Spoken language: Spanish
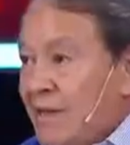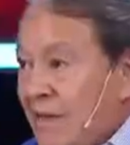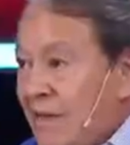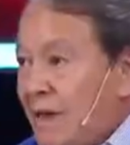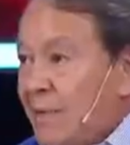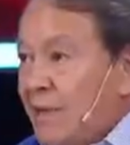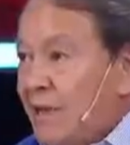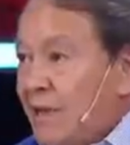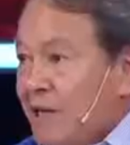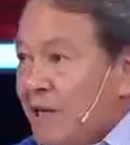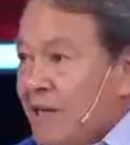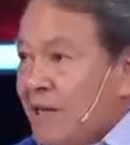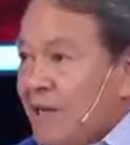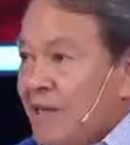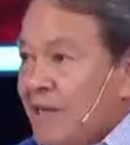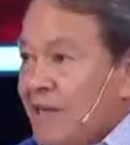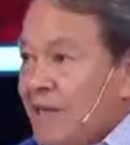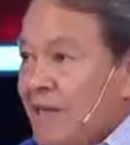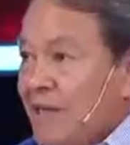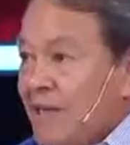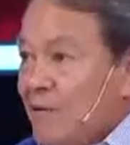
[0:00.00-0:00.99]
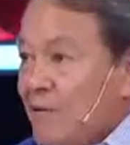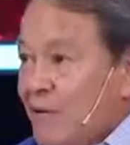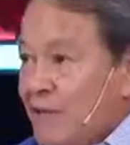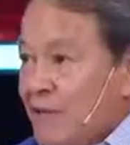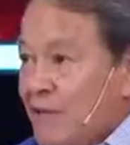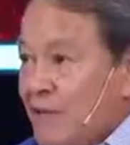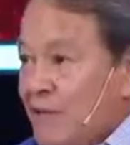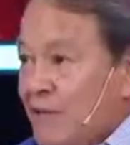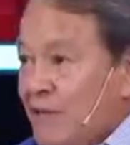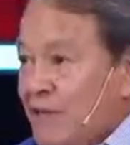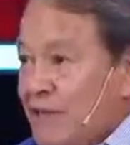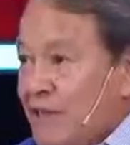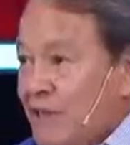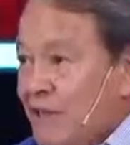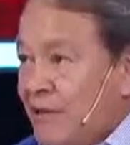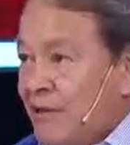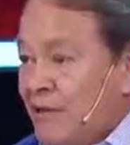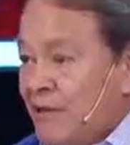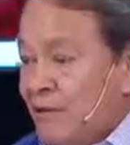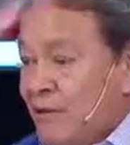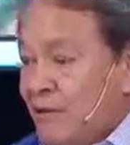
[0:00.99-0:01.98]
la verdad de lo que está
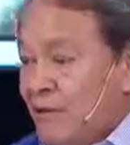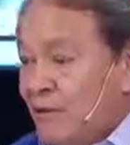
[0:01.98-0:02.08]
pasando